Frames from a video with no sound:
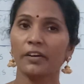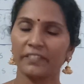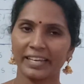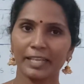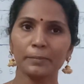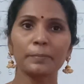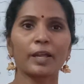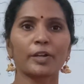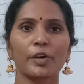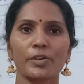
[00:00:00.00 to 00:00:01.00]
வணக்கம்
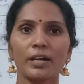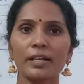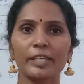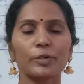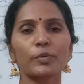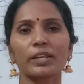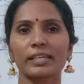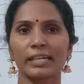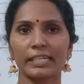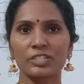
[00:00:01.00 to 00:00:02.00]
நான் அருணா இது
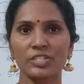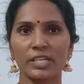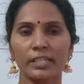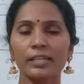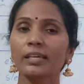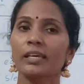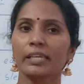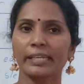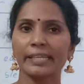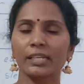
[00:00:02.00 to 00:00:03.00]
உங்கள் கக்கன் சேனல்
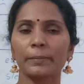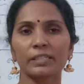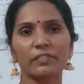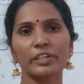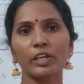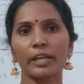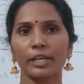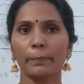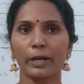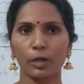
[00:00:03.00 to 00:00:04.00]
இன்னைக்கு நம்ம இந்த வீடியோவில்
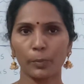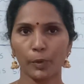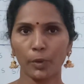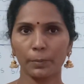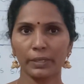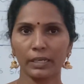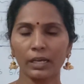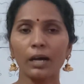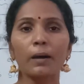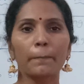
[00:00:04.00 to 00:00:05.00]
என்ன பார்க்க போகிறோம்
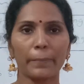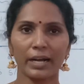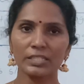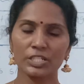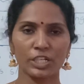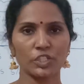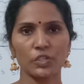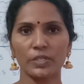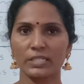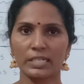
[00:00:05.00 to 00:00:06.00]
அப்படின்னா பாஸ்ட்
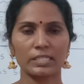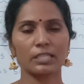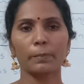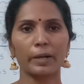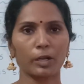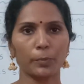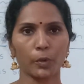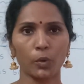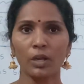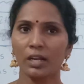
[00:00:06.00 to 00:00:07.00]
கண்டினியூஸ் டென்ஸ் தான் பார்க்க
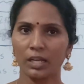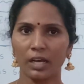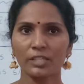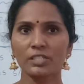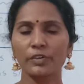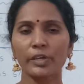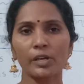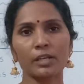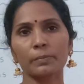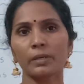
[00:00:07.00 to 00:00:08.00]
போகிறோம் லாஸ்ட்
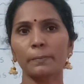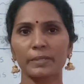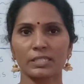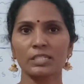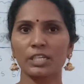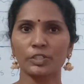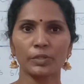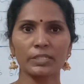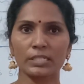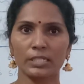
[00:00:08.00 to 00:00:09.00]
வீடியோவில் நம்ம ப்ரெசன்ட்
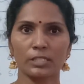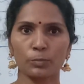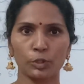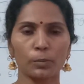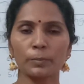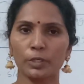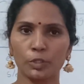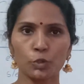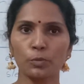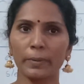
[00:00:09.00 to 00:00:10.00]
கண்டினியூஸ் டென்ஸ் மொத்தம்
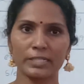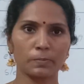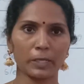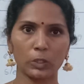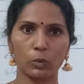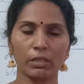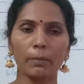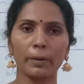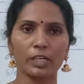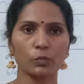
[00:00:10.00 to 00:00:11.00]
டூ பார்ட்ஸ் பார்த்தோம்
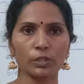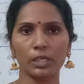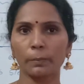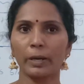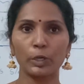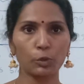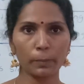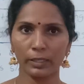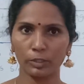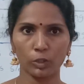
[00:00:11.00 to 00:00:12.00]
இல்லையா பார்ட் ஒன் அண்ட் பார்ட் டூ
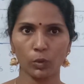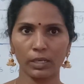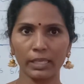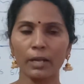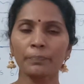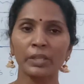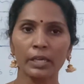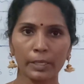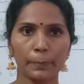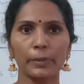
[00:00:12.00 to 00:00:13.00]
பார்த்துருந்தோம் இல்லையா
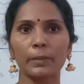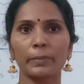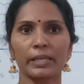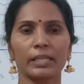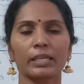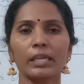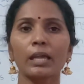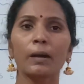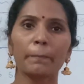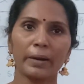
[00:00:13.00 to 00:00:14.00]
இப்போ நம்ம இன்னைக்கு
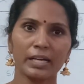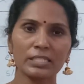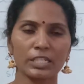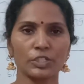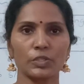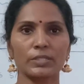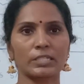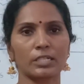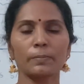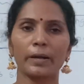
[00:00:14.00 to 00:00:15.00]
பாஸ்ட்
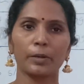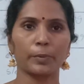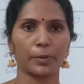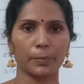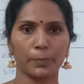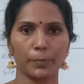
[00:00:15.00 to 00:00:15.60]
கண்டினியூஸ் டென்ஸ் பார்க்க போகிறோம்